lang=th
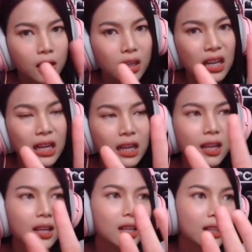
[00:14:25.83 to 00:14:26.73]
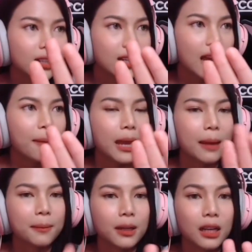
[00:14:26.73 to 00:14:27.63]
นะฮะถ่ายแบ
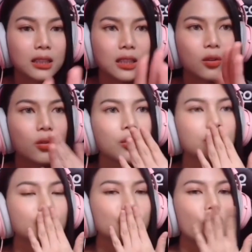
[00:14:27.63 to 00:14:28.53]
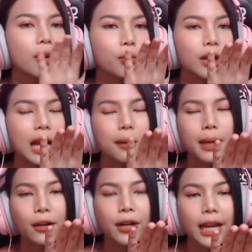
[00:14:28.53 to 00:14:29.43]
บกำลังจะลงผลงานให
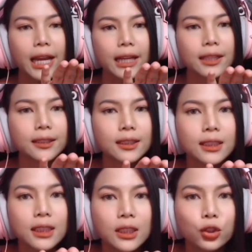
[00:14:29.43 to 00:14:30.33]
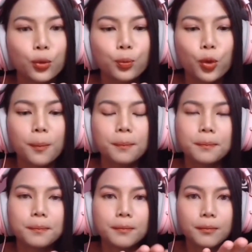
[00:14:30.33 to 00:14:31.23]
ม่ของนายเอง จุ๊
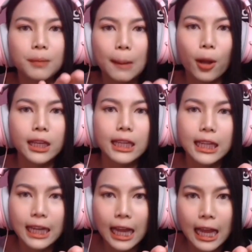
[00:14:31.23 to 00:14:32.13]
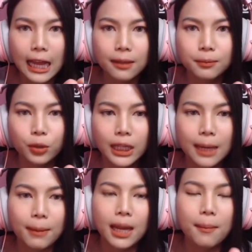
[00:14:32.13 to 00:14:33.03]
บๆพักผ่อนเยอะๆนะคะวันนี้
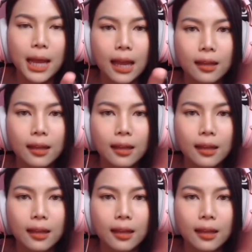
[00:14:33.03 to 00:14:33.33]
นายไม่ได้มา